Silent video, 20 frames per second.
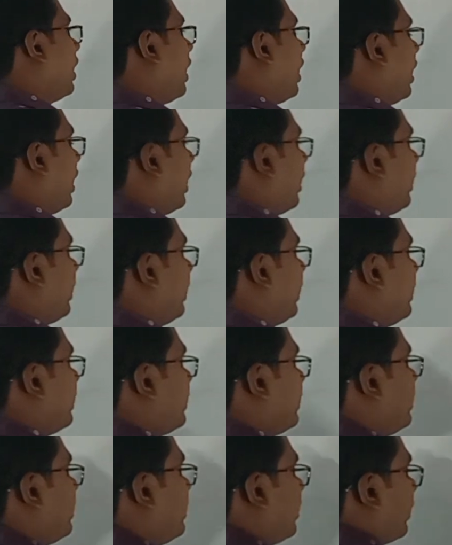আর এই
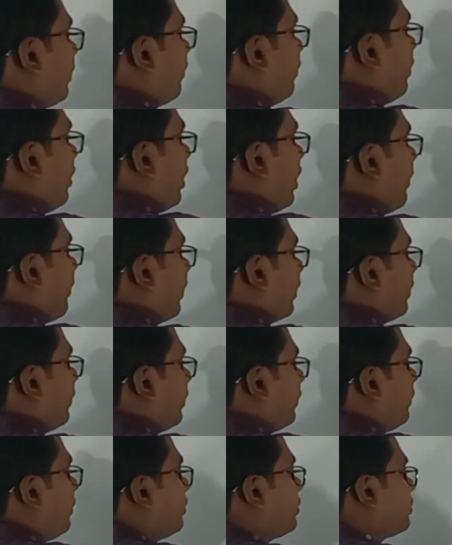সিটাকেও আমরা কি বলবো
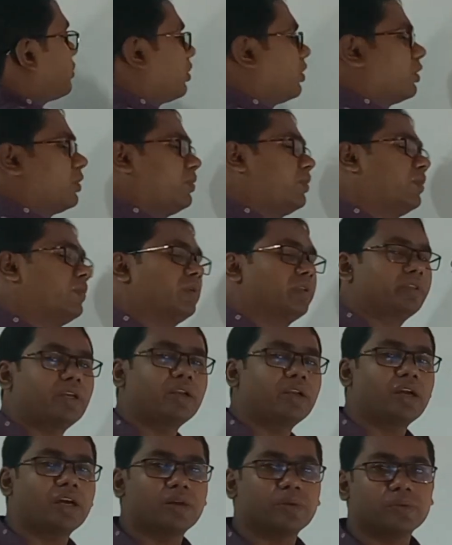চলক বলবো তার
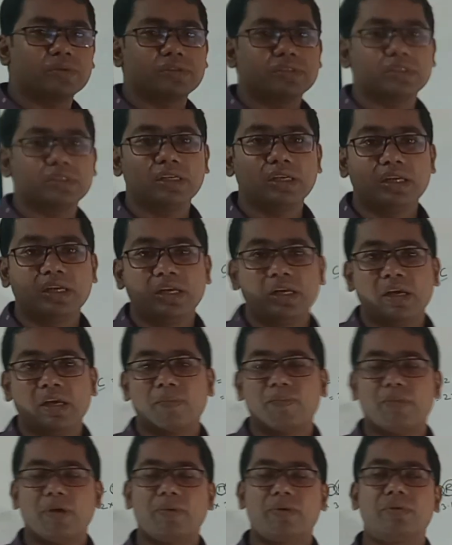কারণ হচ্ছে
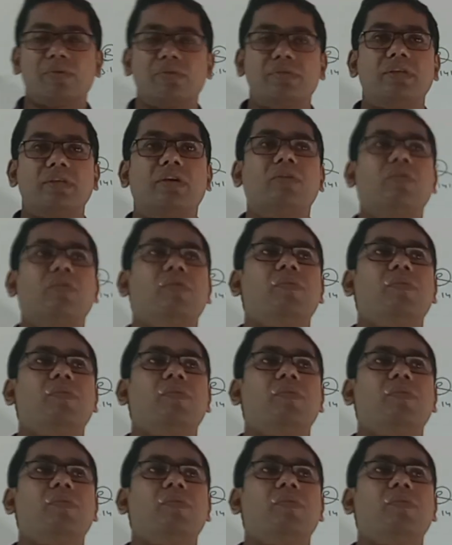ব্যাপার হচ্ছে এরকম